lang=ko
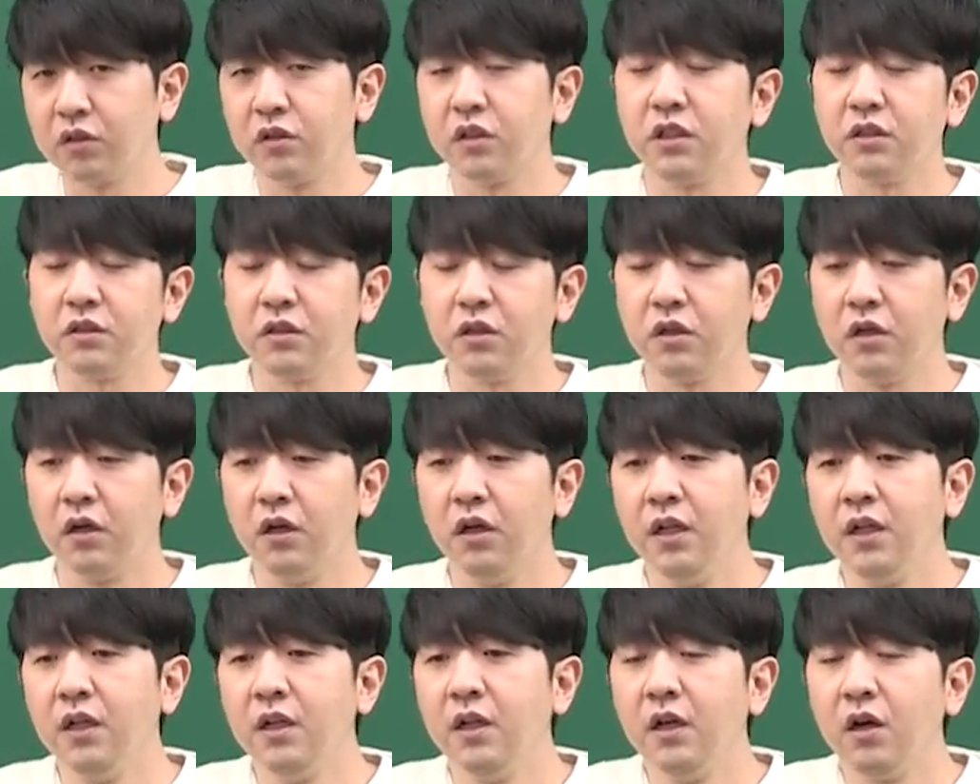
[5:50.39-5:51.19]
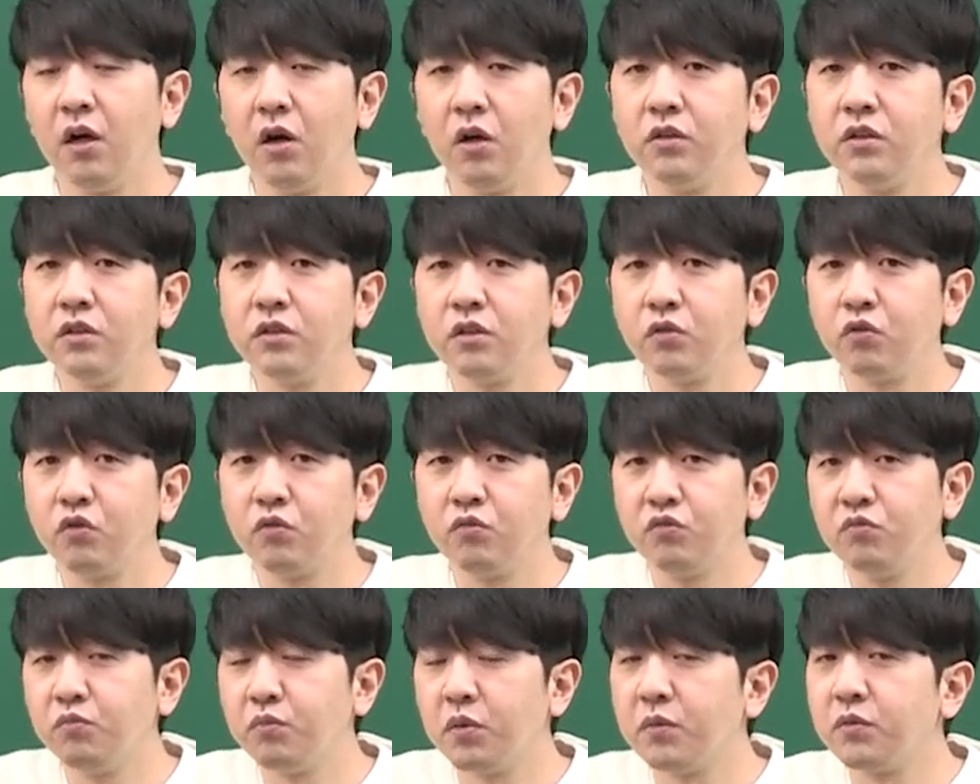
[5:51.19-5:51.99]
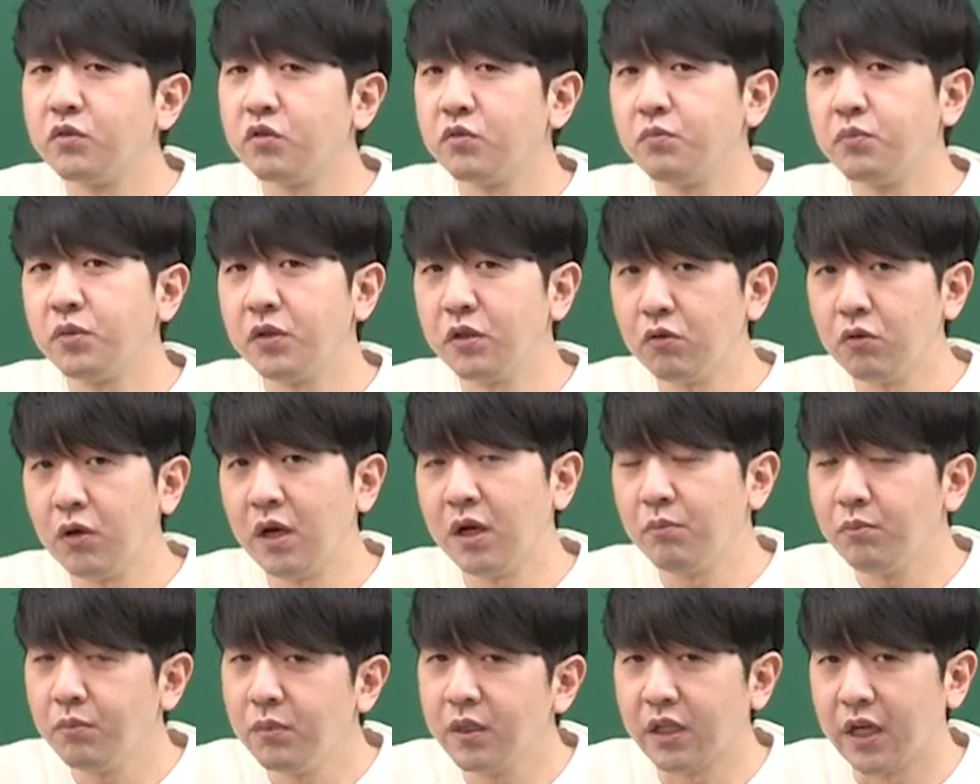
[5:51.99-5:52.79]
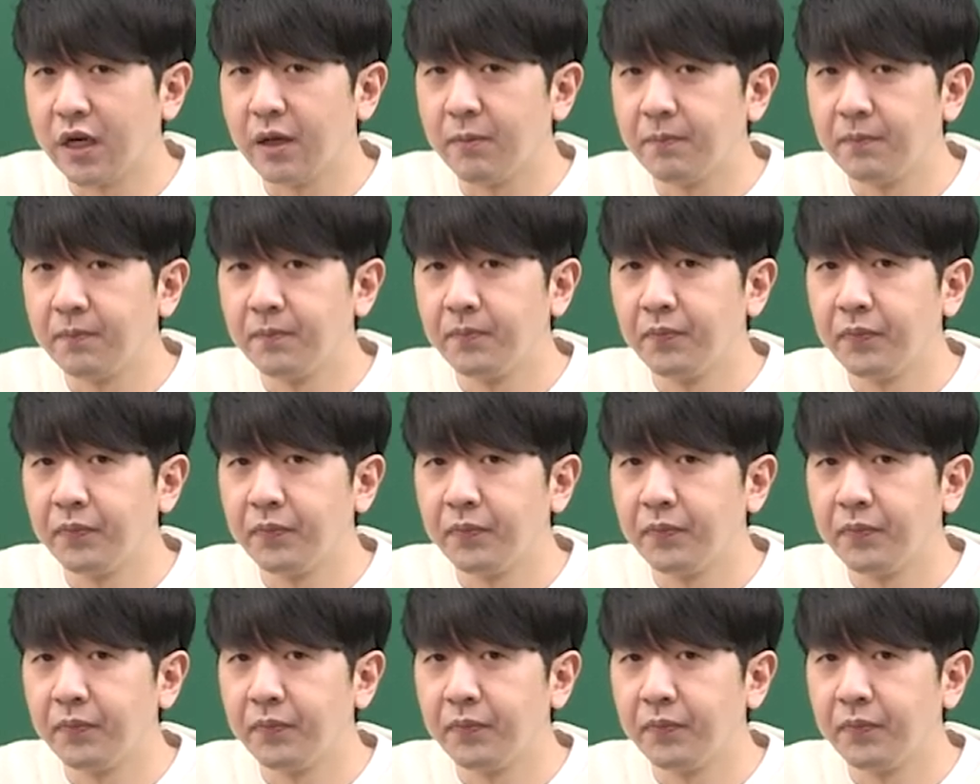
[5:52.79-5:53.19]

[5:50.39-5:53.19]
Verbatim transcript: 그래서 어느 정도 문법이 좀 필요합니다.